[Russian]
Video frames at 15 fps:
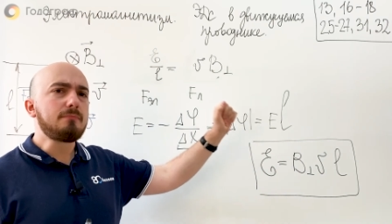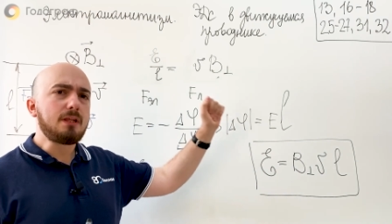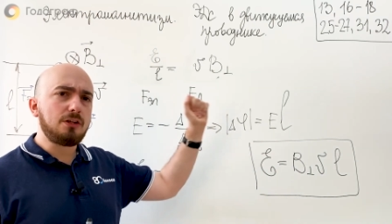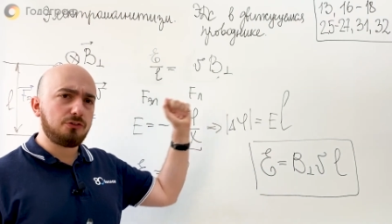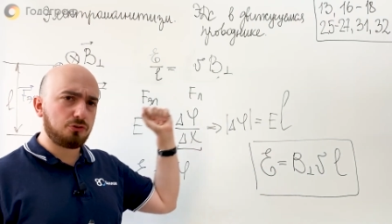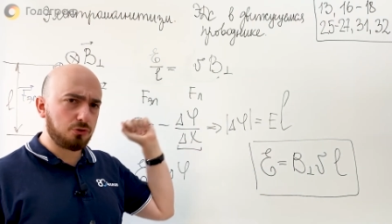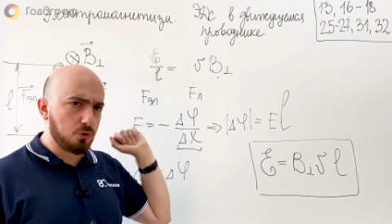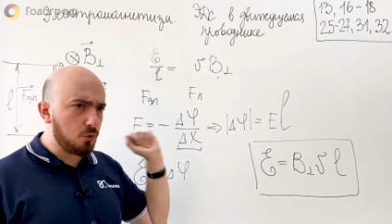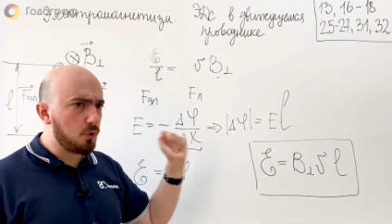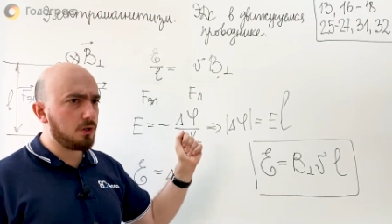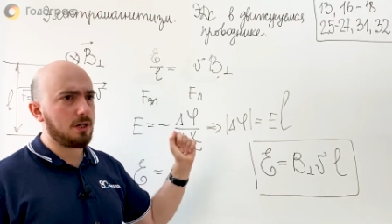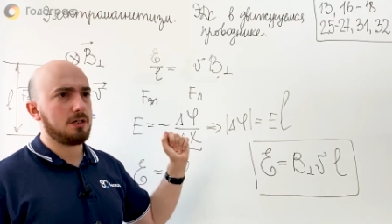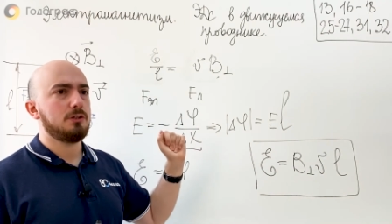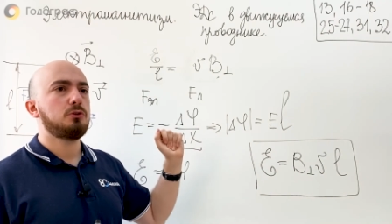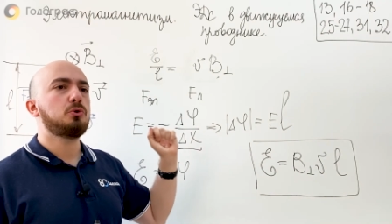
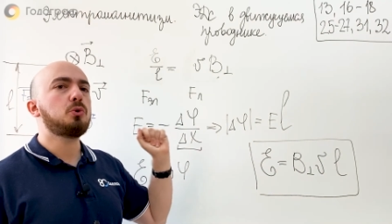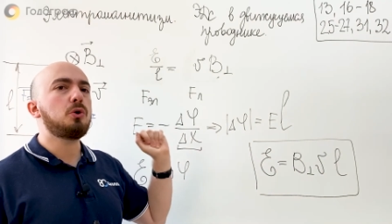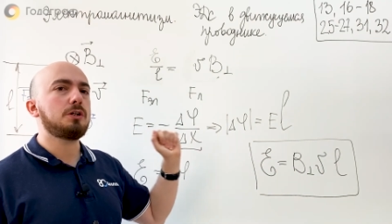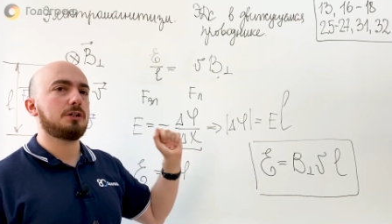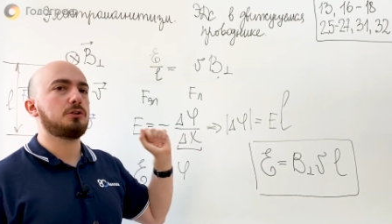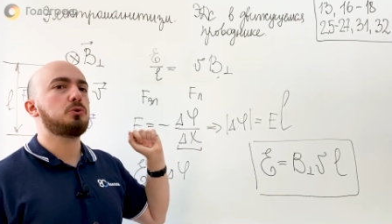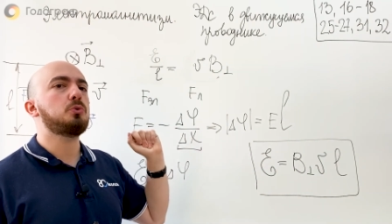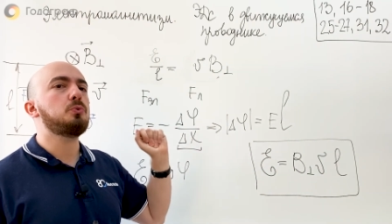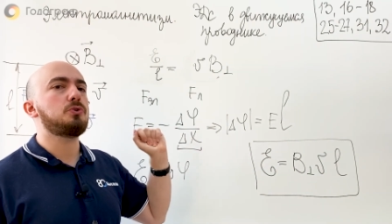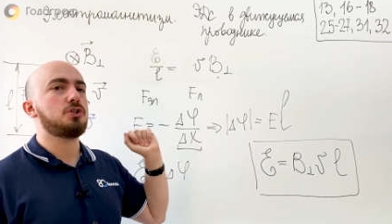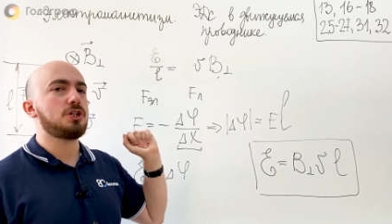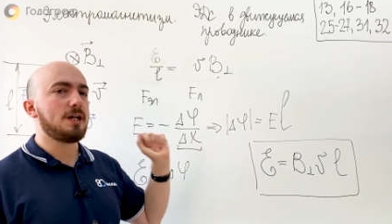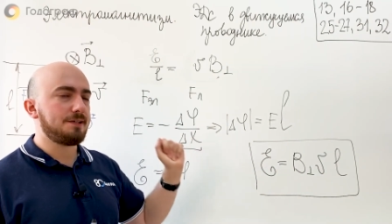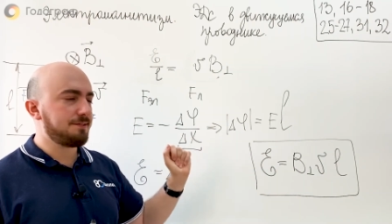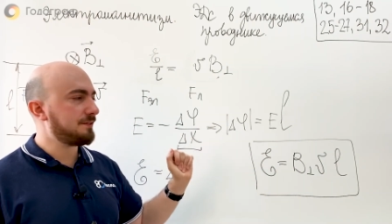строго, только ту
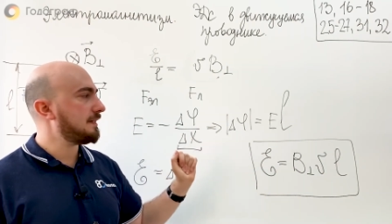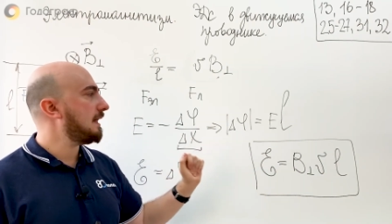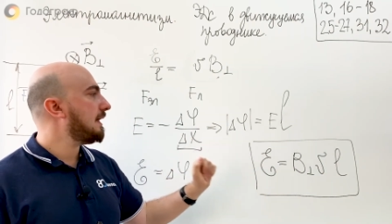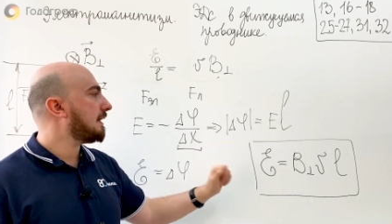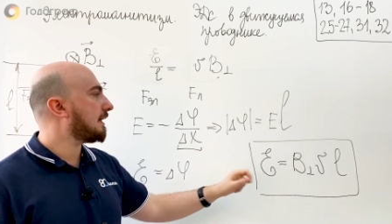часть,